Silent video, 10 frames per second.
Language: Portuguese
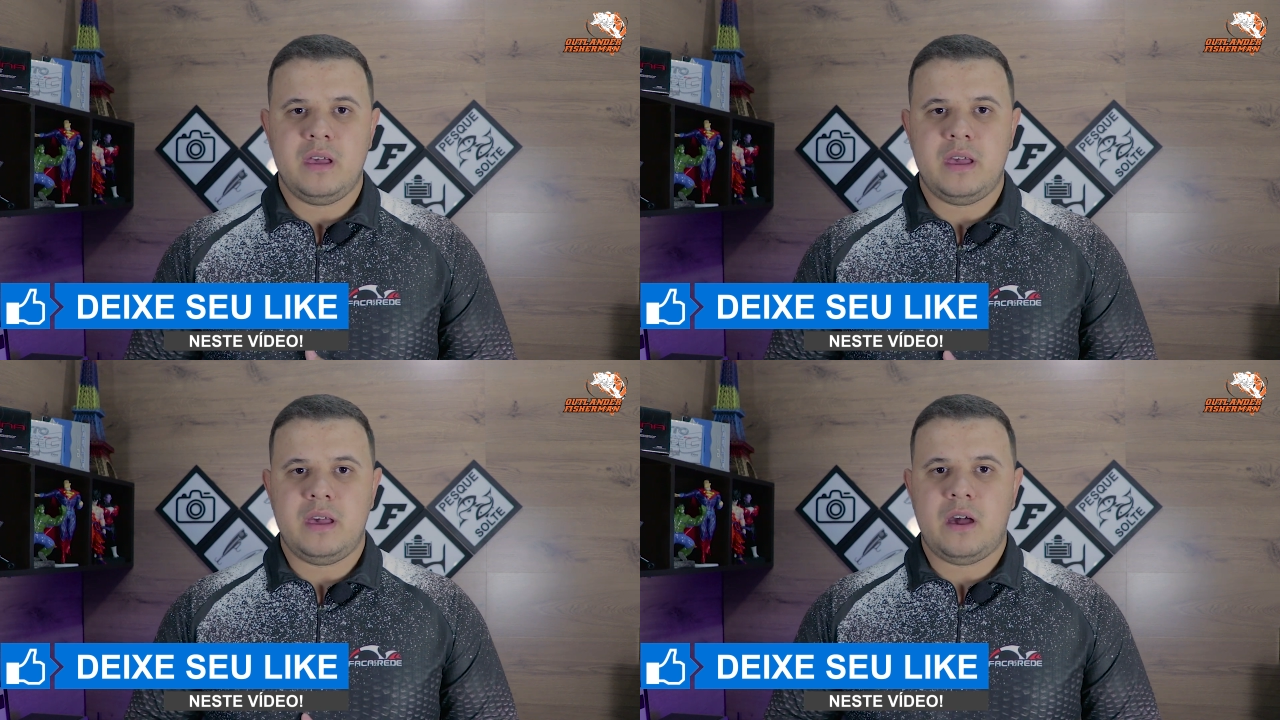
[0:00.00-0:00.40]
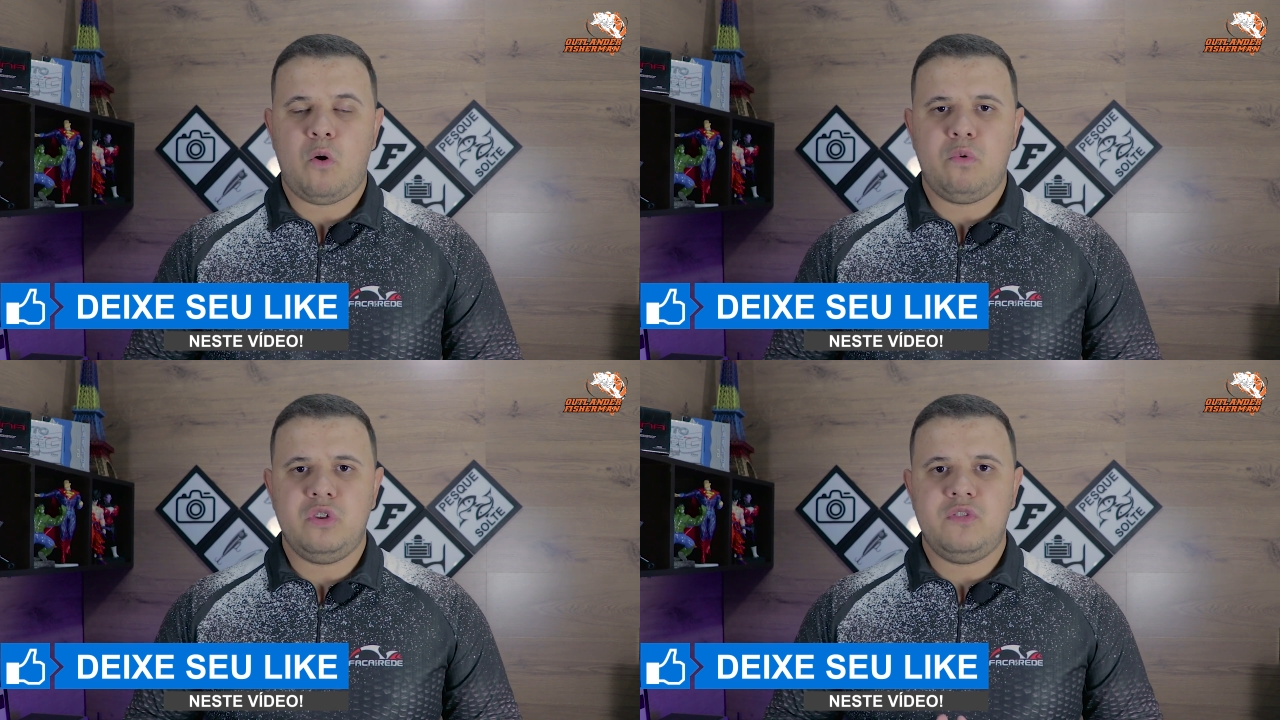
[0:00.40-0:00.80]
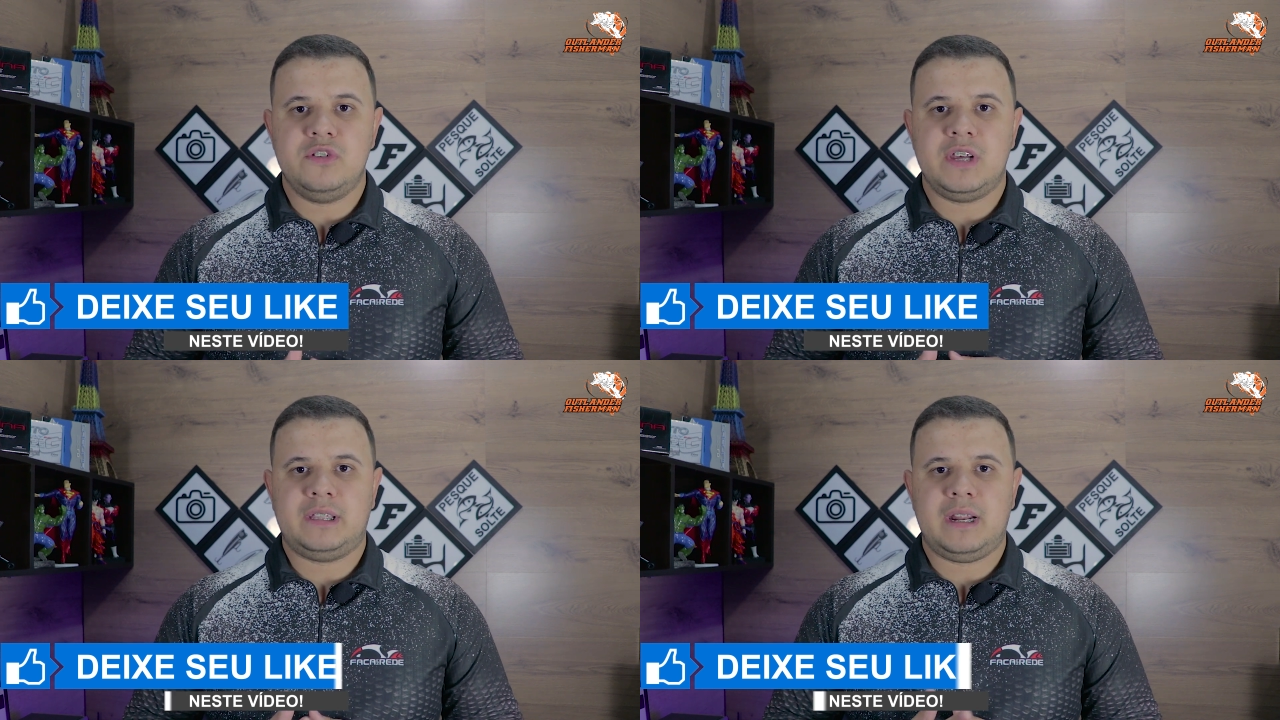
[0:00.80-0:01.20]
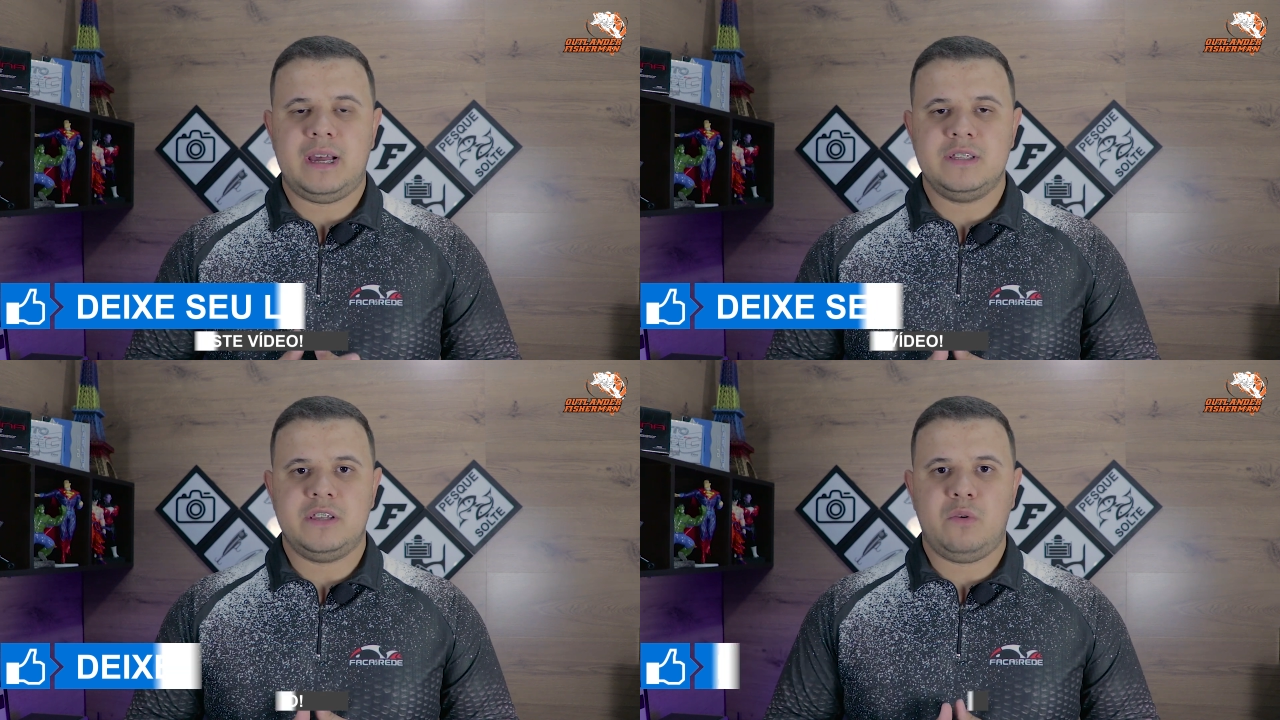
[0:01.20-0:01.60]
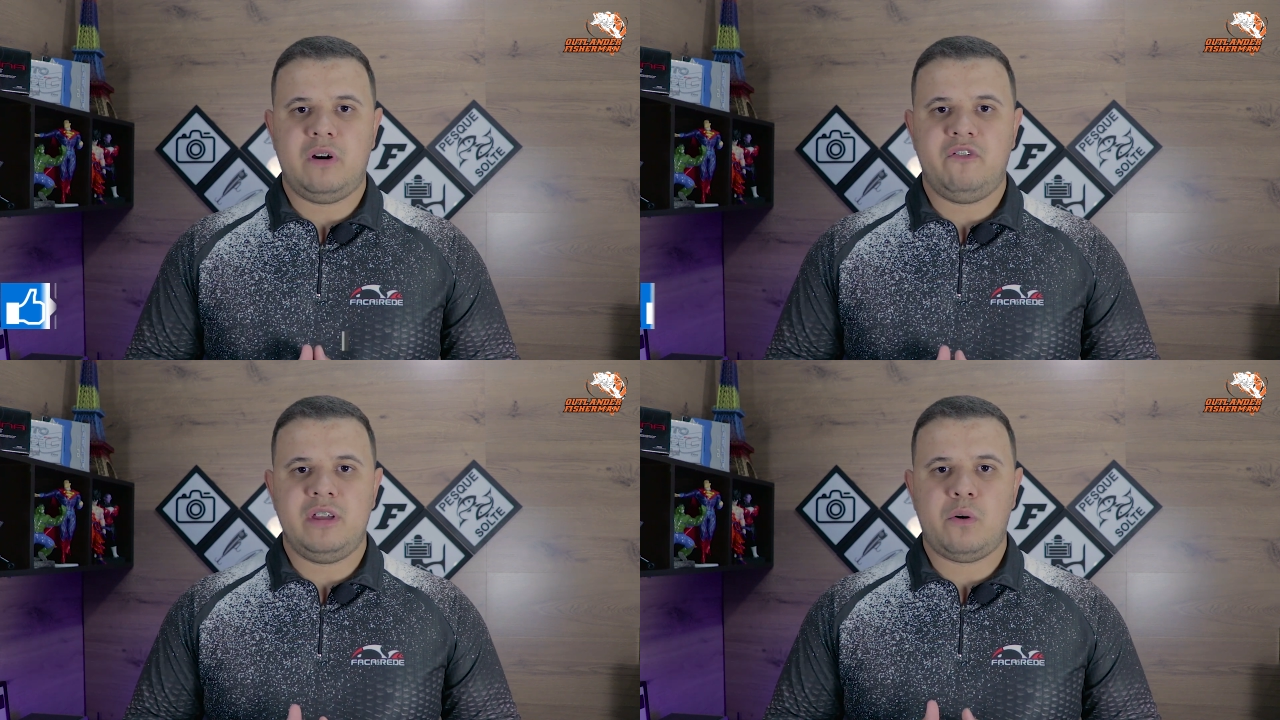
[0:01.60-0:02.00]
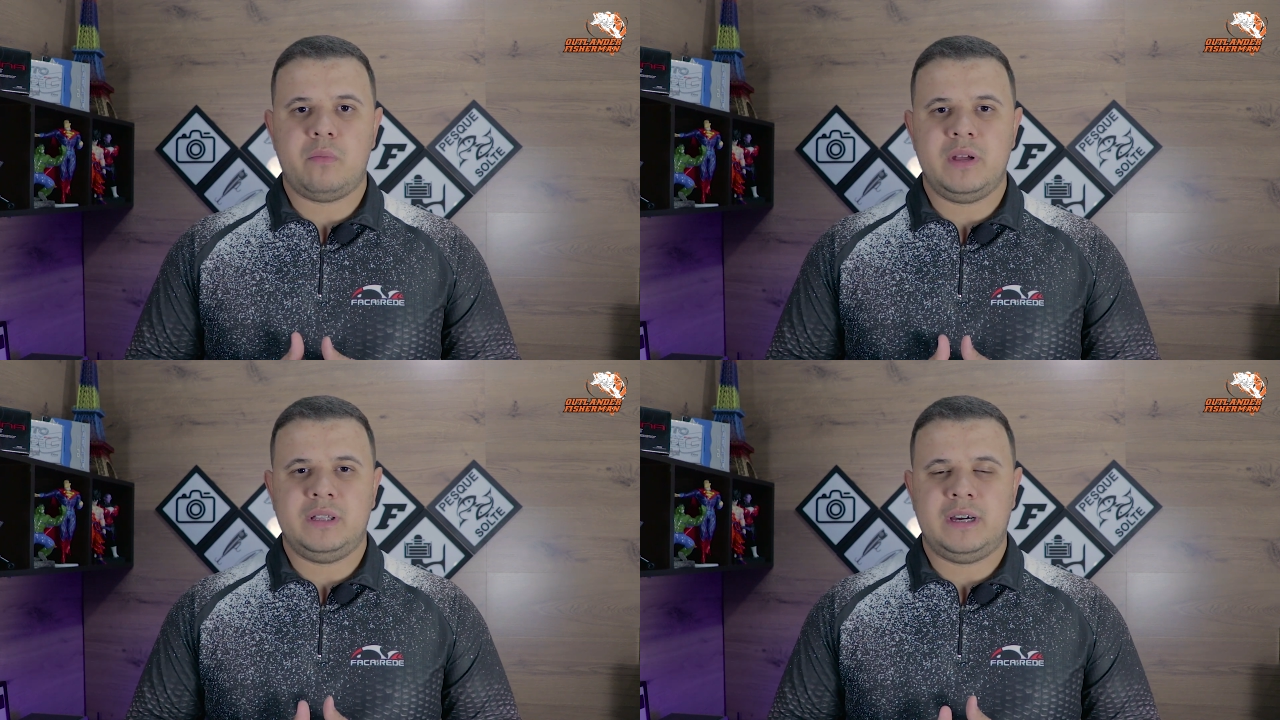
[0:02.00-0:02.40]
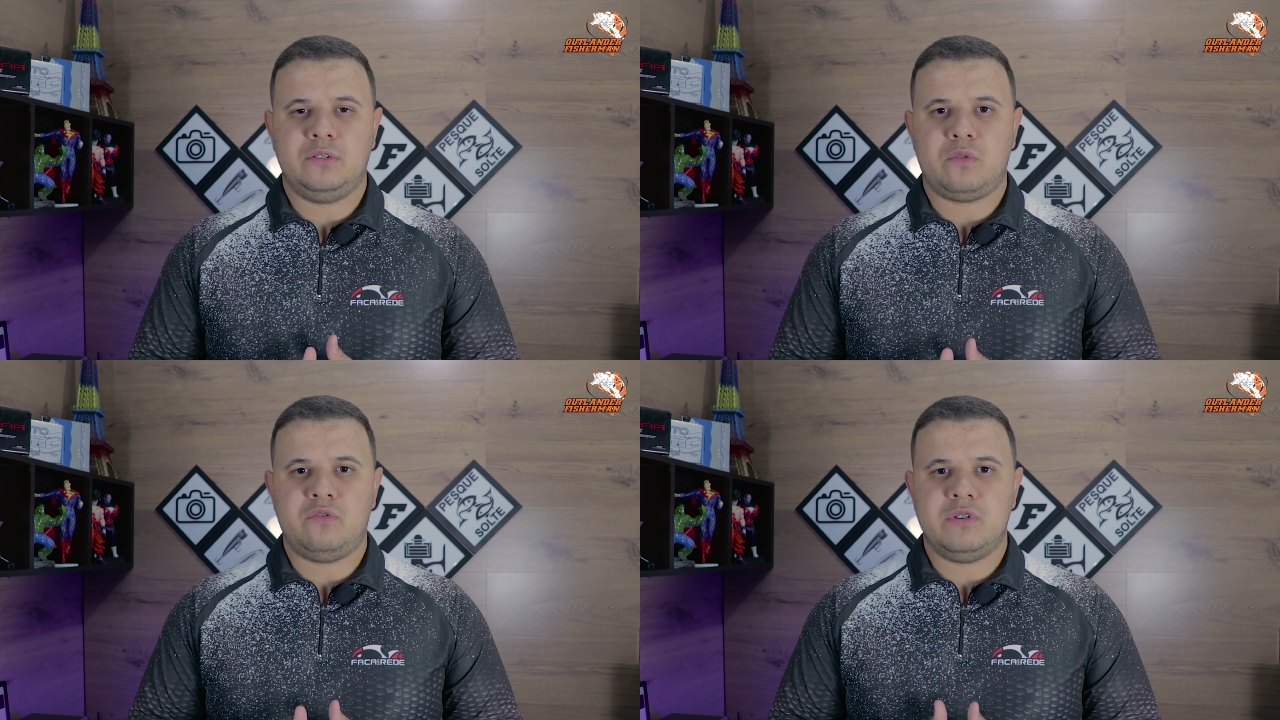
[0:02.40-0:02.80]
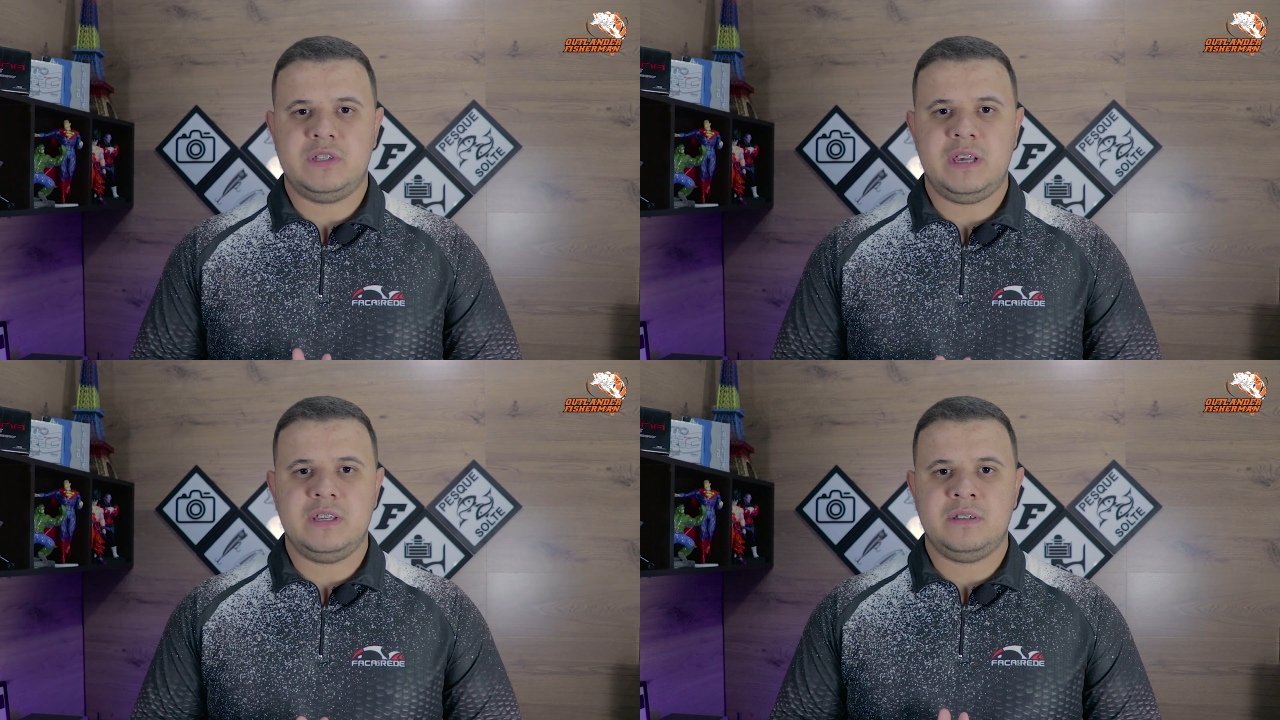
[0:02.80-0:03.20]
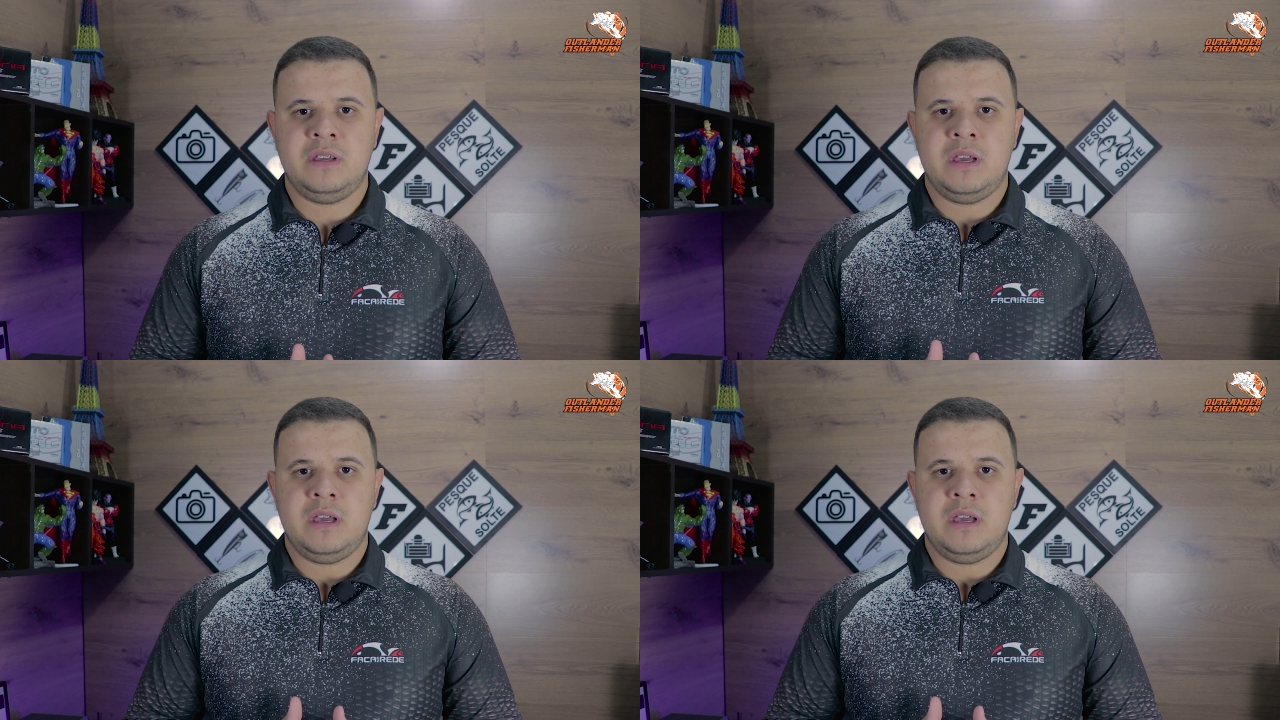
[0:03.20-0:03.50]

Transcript: É, alguns vídeos atrás eu havia comentado com vocês